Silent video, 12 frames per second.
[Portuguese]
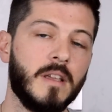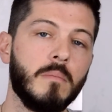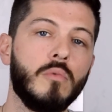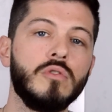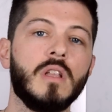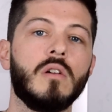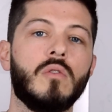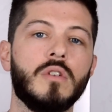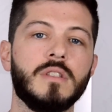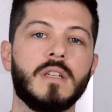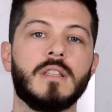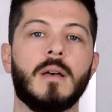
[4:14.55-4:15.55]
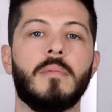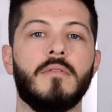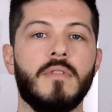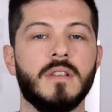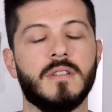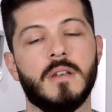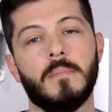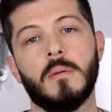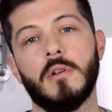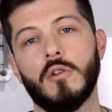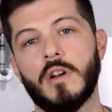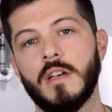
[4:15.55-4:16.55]
tem muita coisa que dá para fazer para
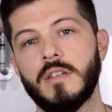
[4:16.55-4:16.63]
melhorar